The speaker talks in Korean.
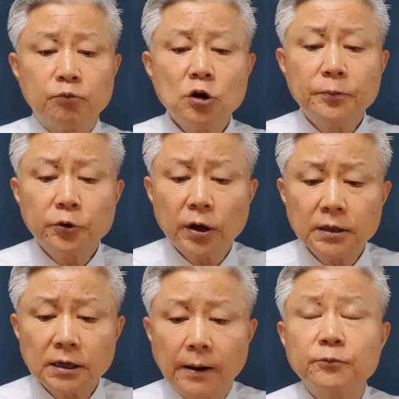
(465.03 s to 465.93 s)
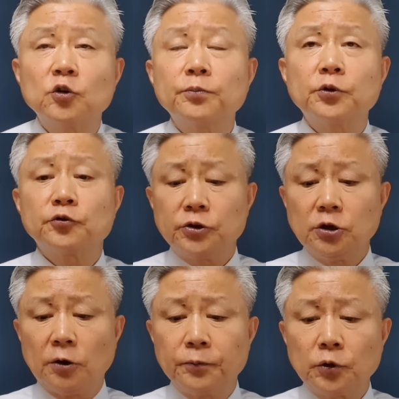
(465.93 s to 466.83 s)
불필요한 감정
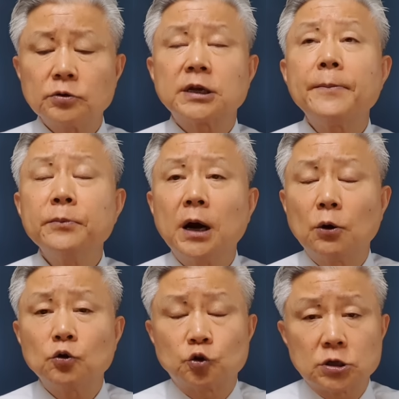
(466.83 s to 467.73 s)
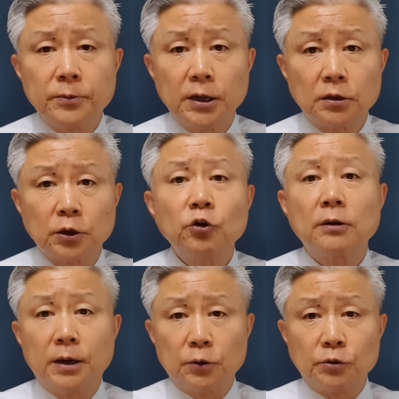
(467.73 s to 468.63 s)
표출이 없도록 삼가하고 조심해야 된다
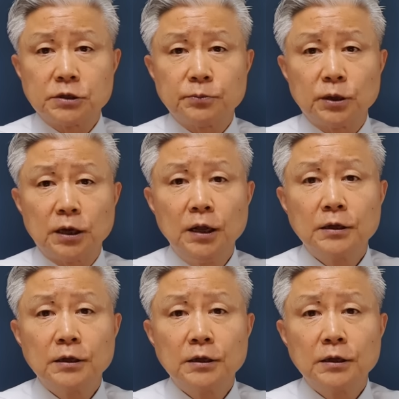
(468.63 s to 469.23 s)
이렇게 말하고 있습니다.